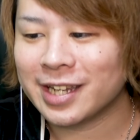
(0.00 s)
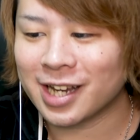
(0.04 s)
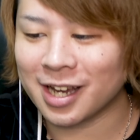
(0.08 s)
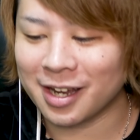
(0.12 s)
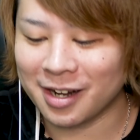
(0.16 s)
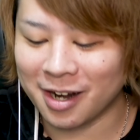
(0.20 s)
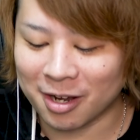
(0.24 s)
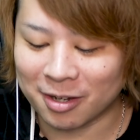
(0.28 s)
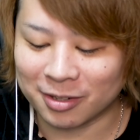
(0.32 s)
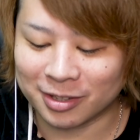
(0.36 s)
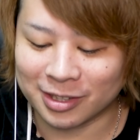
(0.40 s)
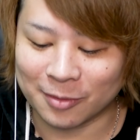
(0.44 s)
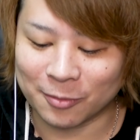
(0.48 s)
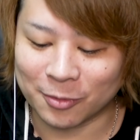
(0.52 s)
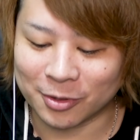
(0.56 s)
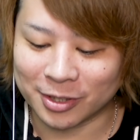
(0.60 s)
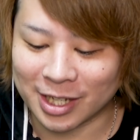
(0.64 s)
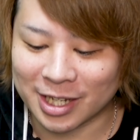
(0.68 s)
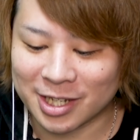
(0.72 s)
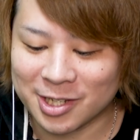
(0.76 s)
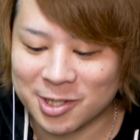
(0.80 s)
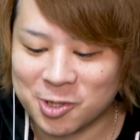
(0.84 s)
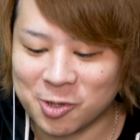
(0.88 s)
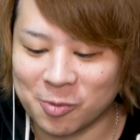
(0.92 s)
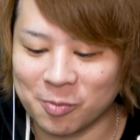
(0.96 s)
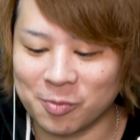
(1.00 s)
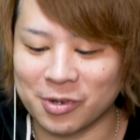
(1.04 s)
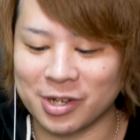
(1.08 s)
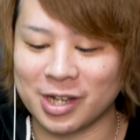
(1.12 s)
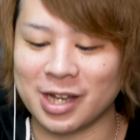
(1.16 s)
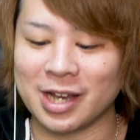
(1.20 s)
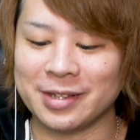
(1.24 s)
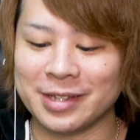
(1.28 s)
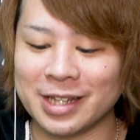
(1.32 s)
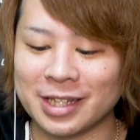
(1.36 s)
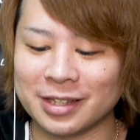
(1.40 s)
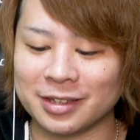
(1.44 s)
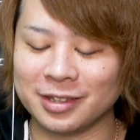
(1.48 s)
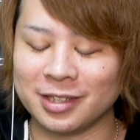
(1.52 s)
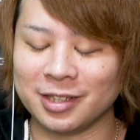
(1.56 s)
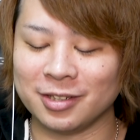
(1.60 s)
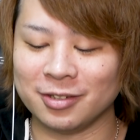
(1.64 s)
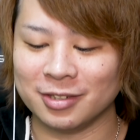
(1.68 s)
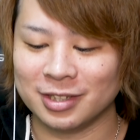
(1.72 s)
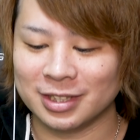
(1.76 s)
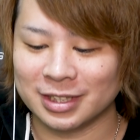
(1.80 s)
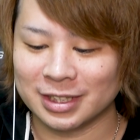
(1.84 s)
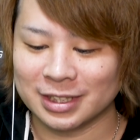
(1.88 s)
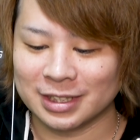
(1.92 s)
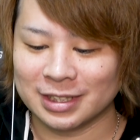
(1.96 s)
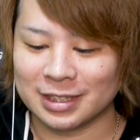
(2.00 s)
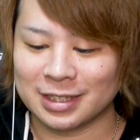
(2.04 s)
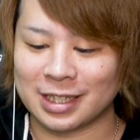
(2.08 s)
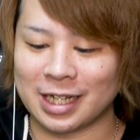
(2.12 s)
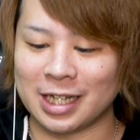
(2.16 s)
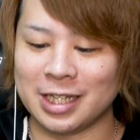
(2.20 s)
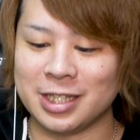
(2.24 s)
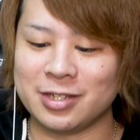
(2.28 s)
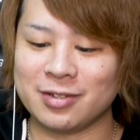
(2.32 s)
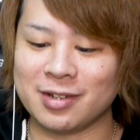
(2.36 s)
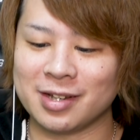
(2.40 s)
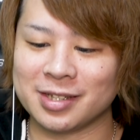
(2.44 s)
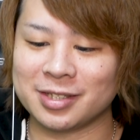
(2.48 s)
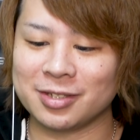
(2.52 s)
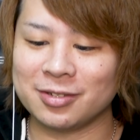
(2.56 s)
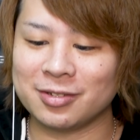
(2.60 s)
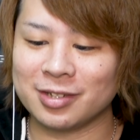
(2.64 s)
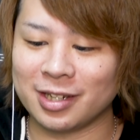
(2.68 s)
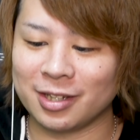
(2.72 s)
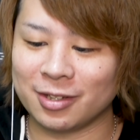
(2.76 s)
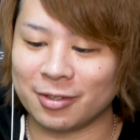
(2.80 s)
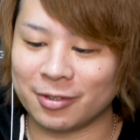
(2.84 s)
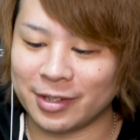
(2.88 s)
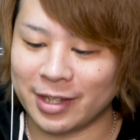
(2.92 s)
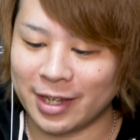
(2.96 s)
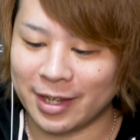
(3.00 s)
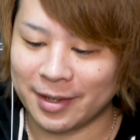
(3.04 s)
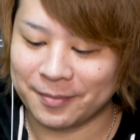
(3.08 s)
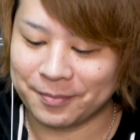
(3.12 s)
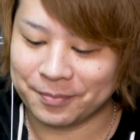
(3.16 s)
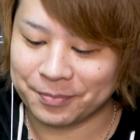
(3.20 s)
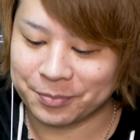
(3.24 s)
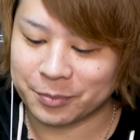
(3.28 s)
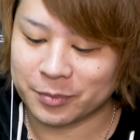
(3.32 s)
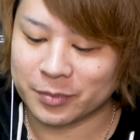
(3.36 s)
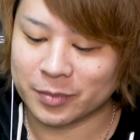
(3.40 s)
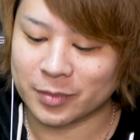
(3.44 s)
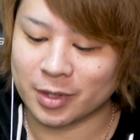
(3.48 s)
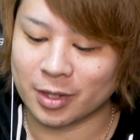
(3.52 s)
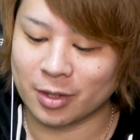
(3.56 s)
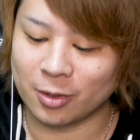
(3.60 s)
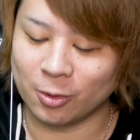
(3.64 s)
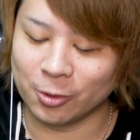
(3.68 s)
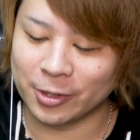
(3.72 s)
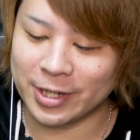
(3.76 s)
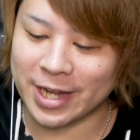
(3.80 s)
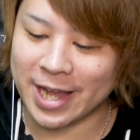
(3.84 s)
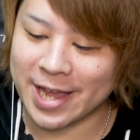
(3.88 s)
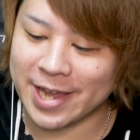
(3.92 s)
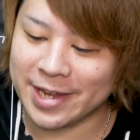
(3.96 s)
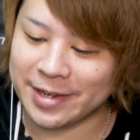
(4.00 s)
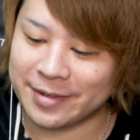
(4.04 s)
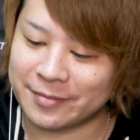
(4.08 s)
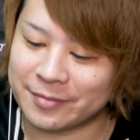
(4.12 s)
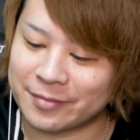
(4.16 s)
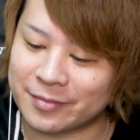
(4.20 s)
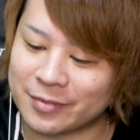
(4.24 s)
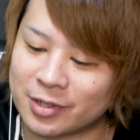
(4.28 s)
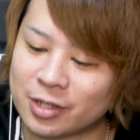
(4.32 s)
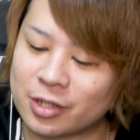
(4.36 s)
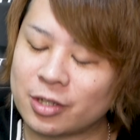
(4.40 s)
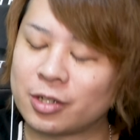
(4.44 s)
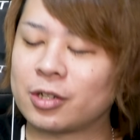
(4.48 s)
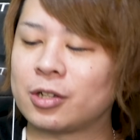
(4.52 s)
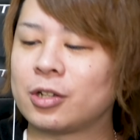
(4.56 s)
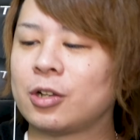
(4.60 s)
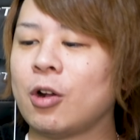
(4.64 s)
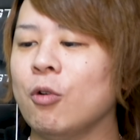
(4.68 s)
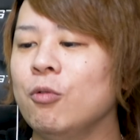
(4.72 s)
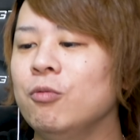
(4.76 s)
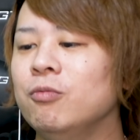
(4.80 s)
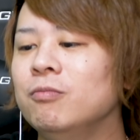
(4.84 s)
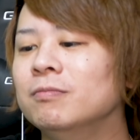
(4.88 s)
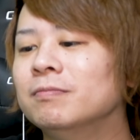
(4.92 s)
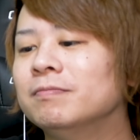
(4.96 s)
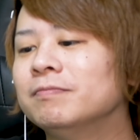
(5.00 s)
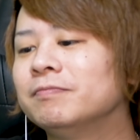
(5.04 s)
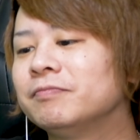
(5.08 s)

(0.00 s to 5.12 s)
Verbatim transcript: 引かなくても大丈夫かなっていう感じはするけどね。おげいゴー